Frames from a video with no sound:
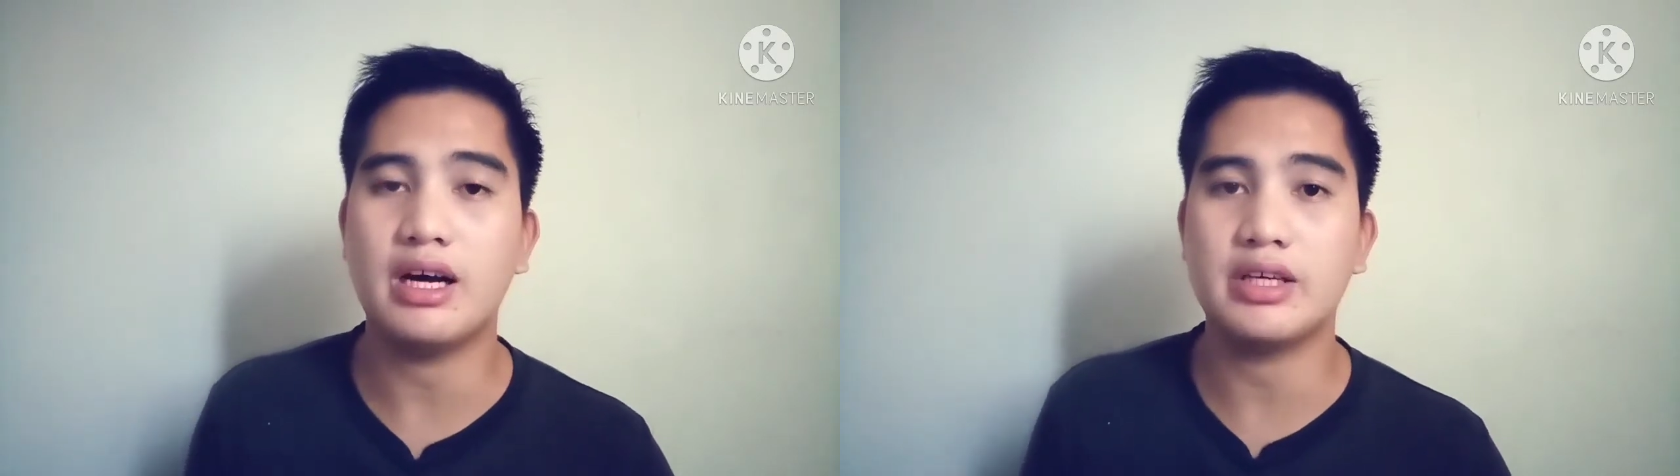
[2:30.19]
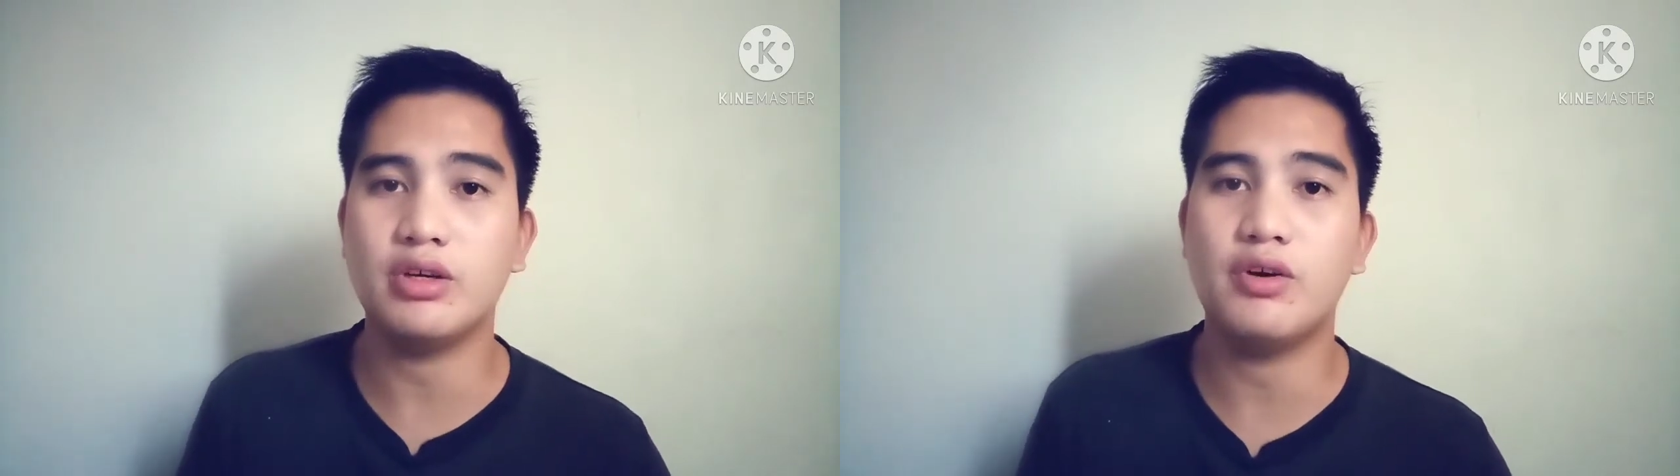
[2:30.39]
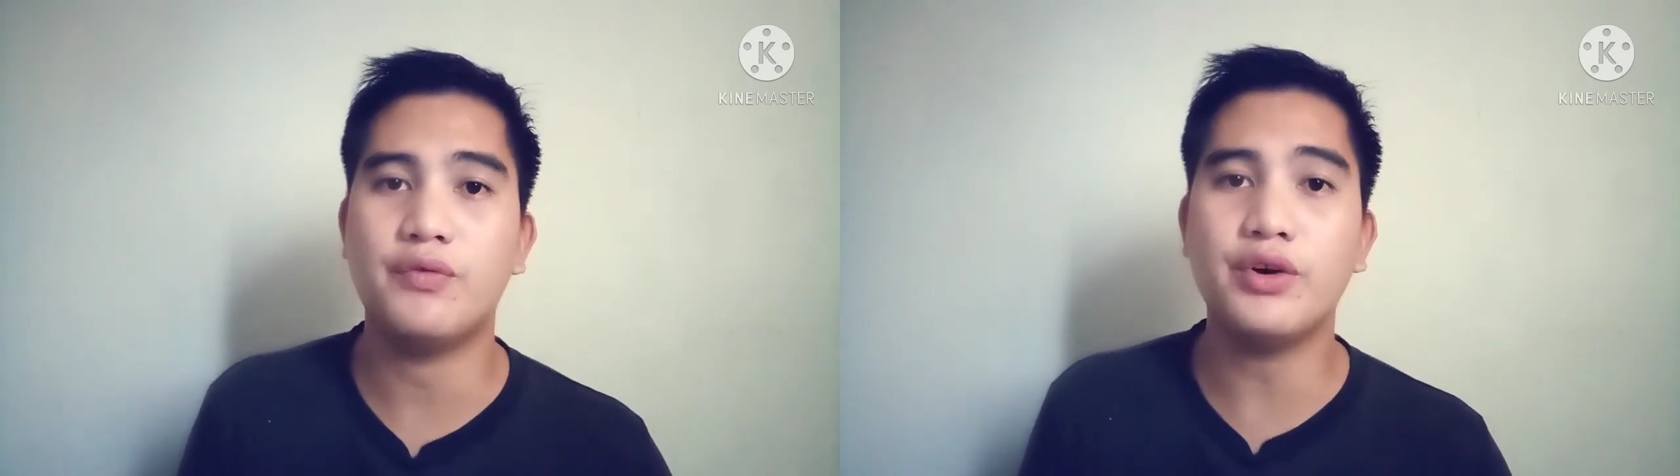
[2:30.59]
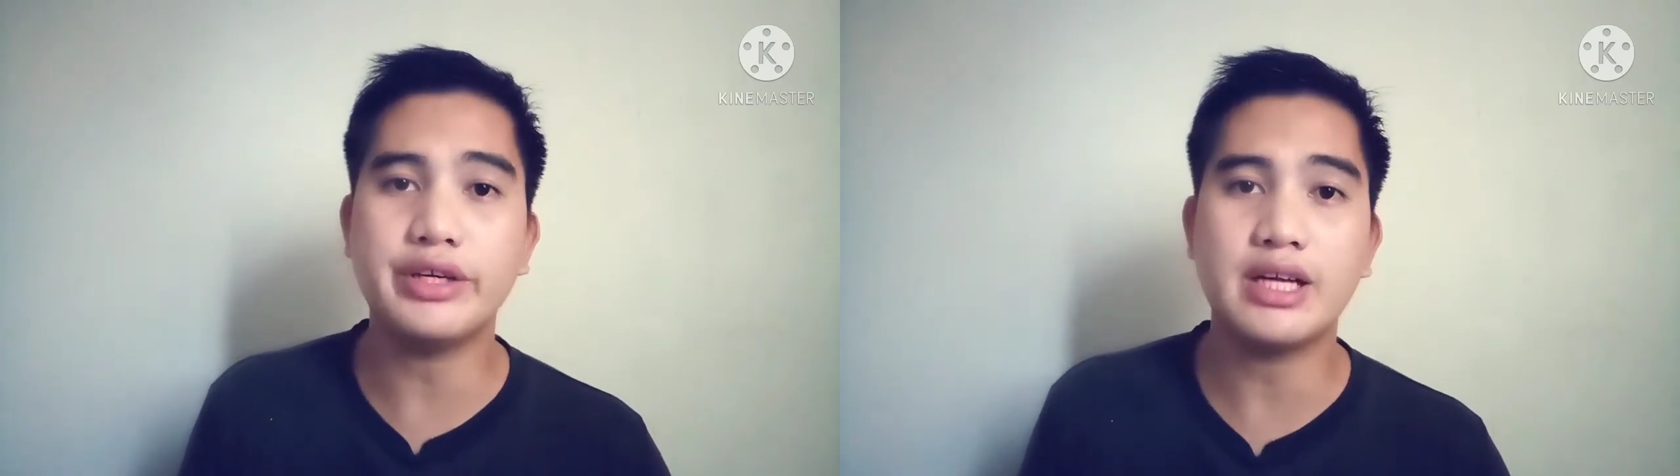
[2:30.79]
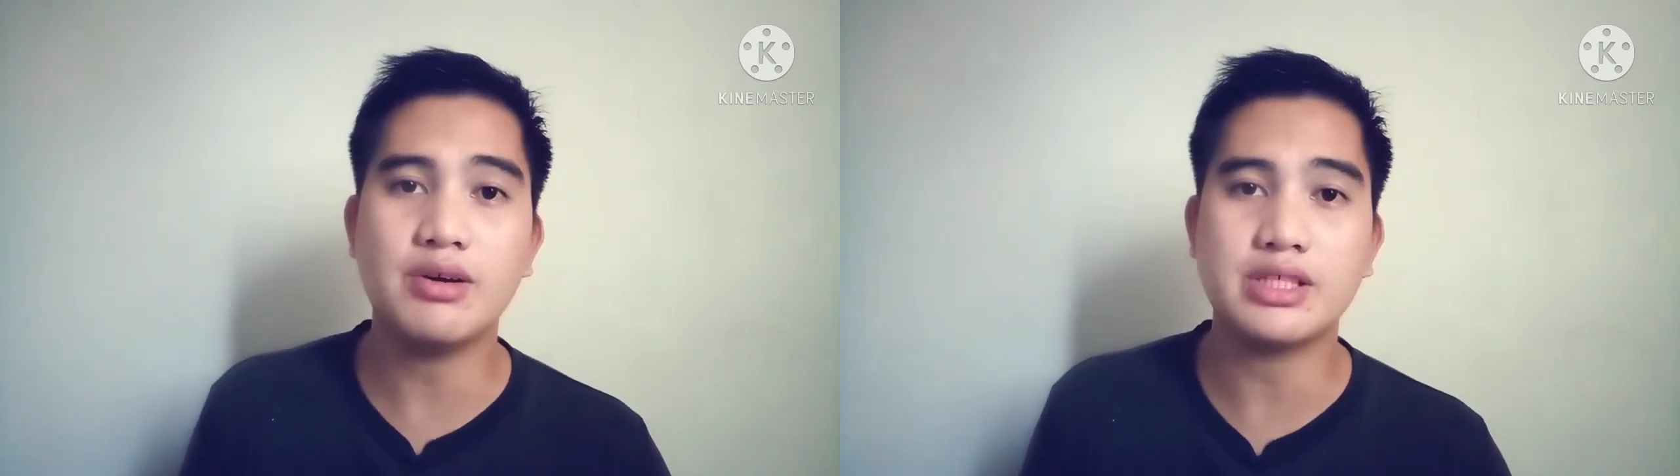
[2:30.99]
ang iyong
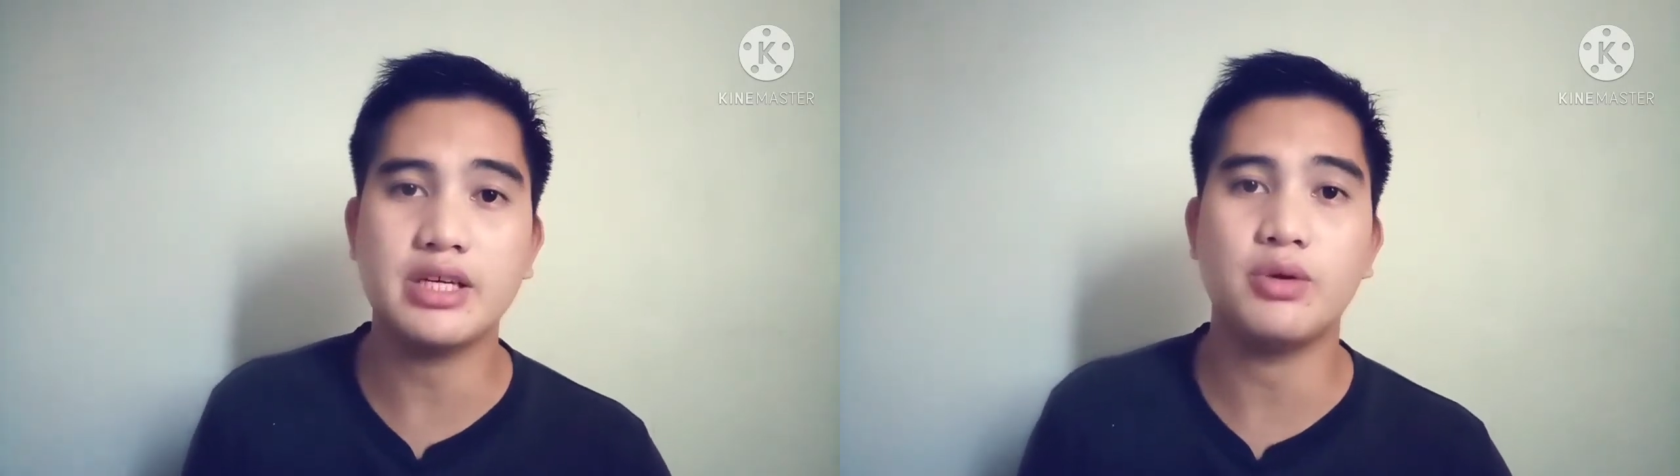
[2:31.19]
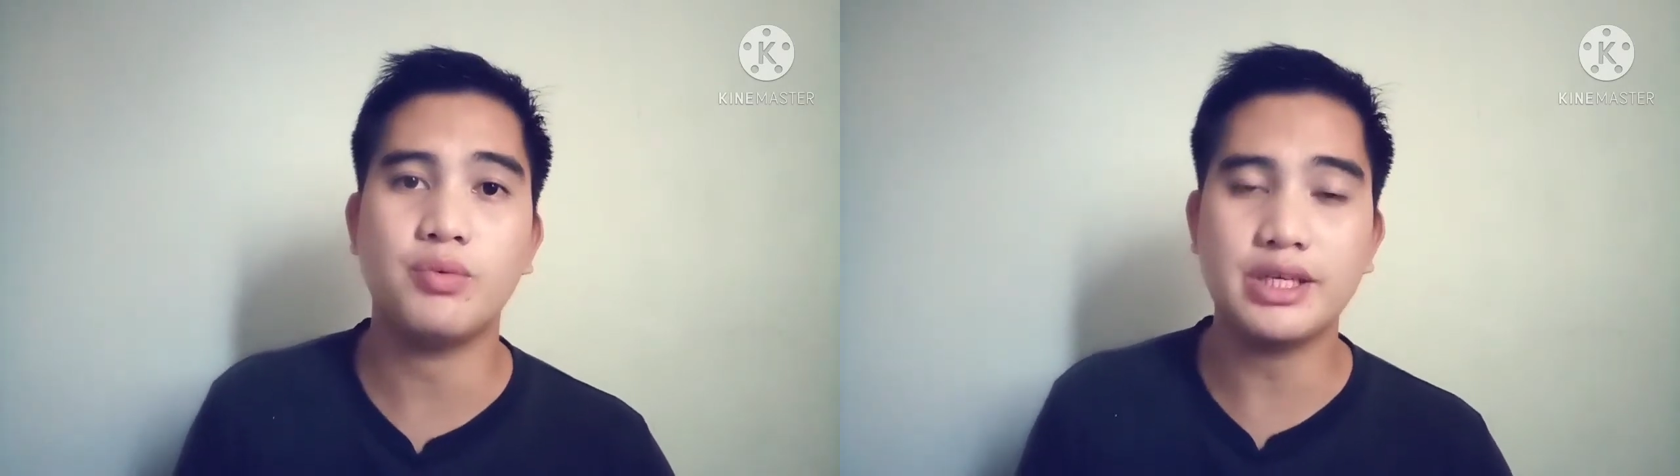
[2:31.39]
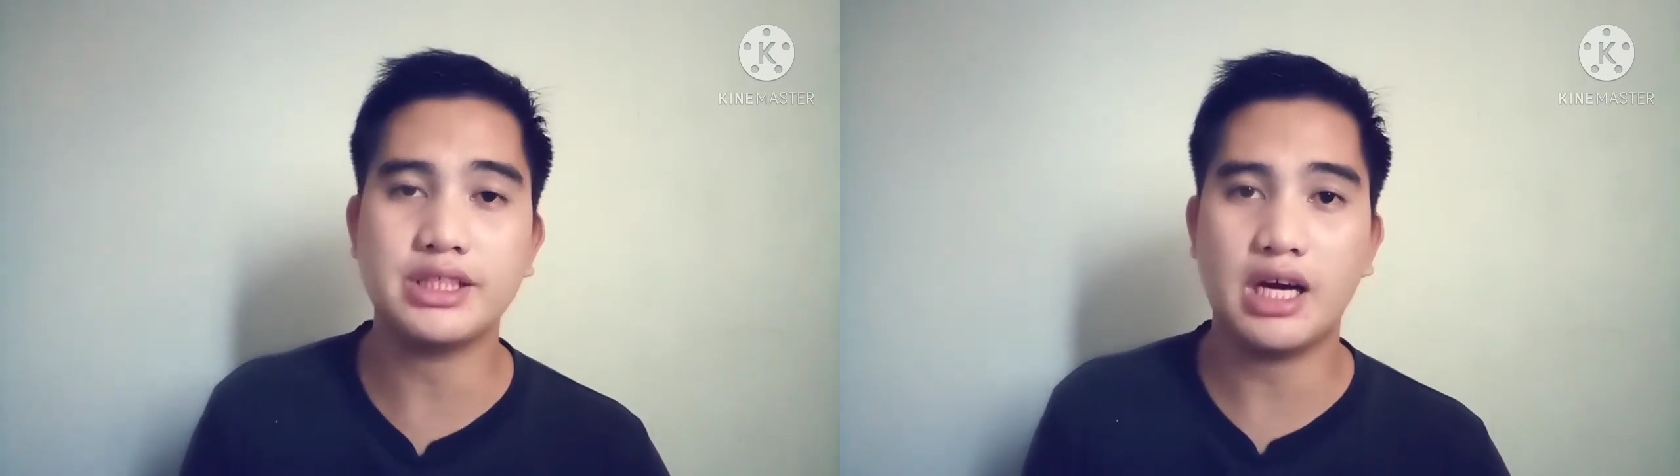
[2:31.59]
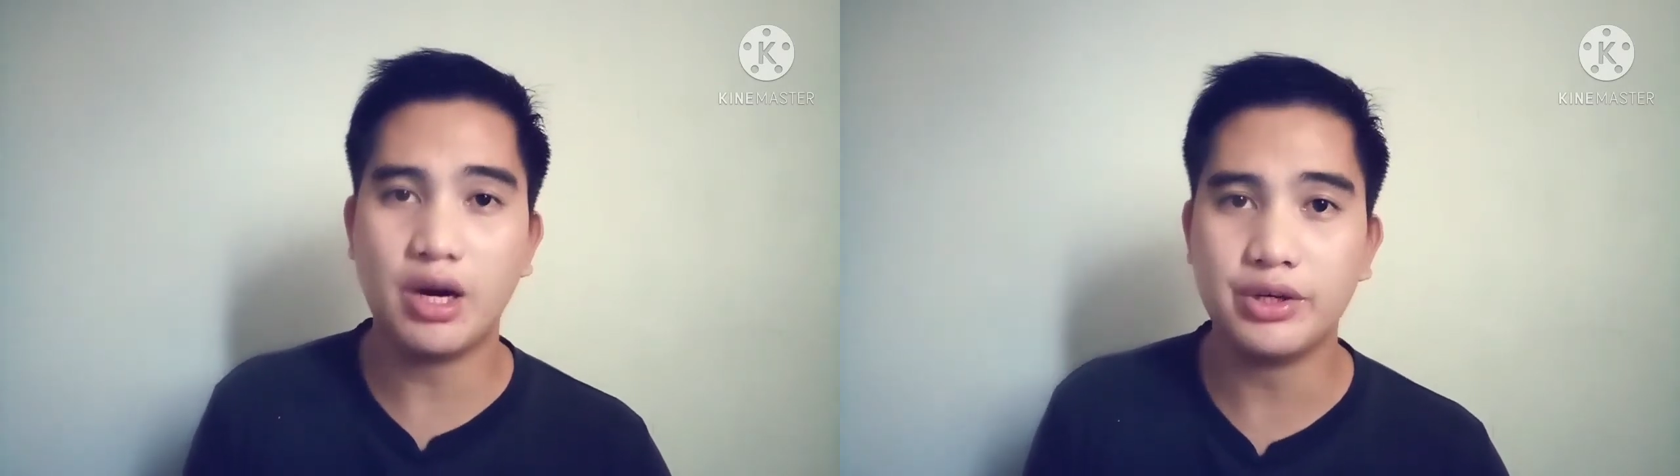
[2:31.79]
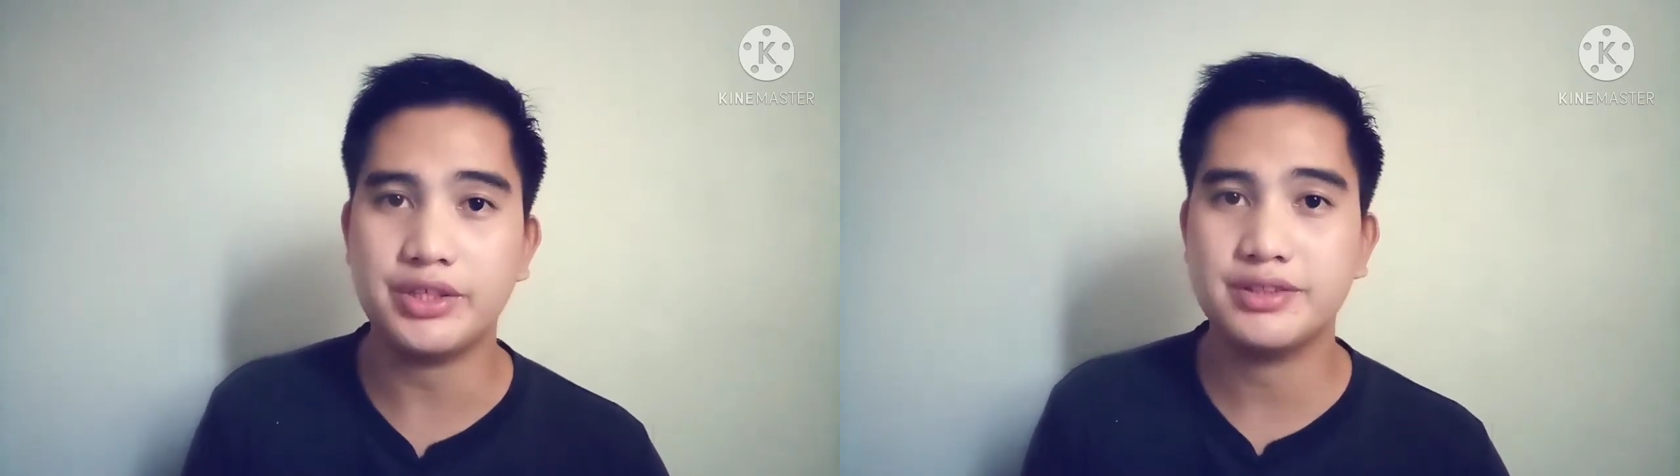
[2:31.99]
4,000 watch
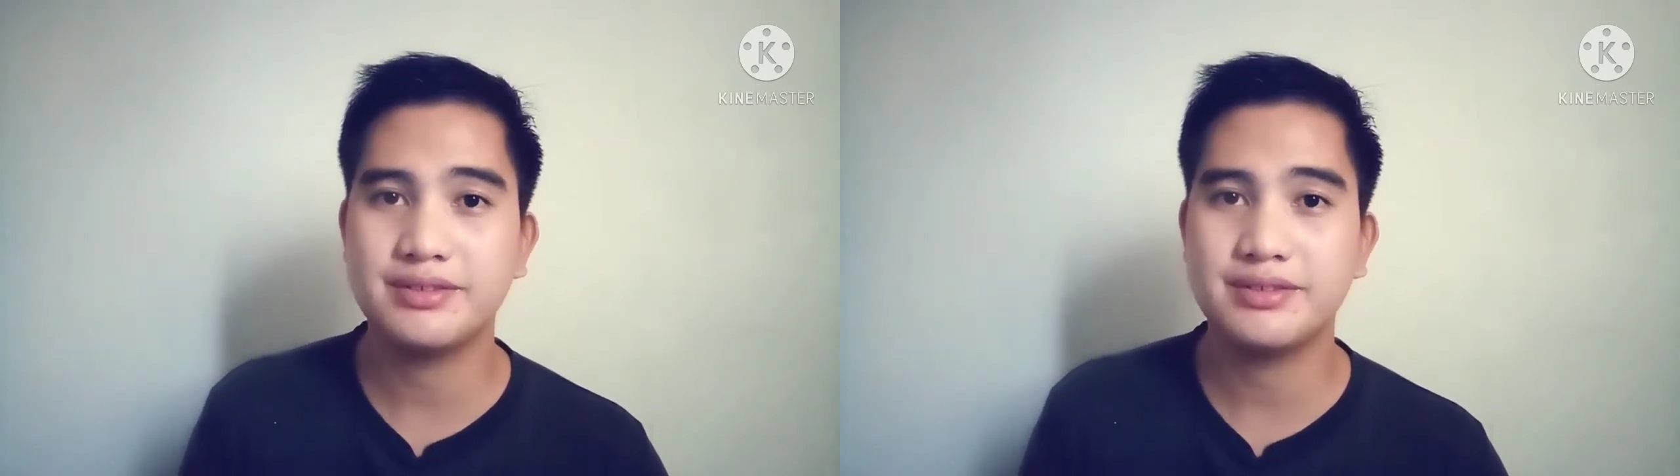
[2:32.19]
hour.